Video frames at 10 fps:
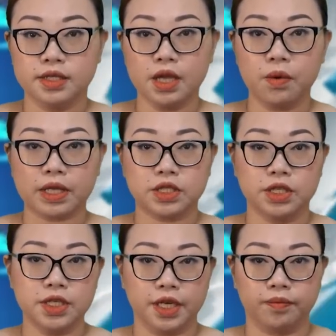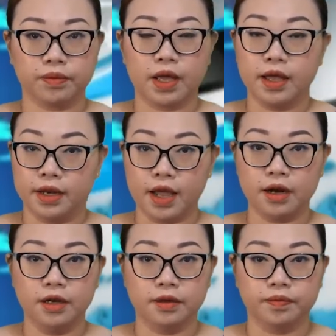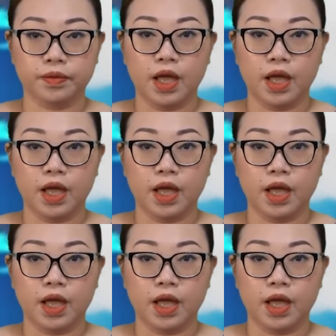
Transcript: Sinh hoạt chính trị năng lượng,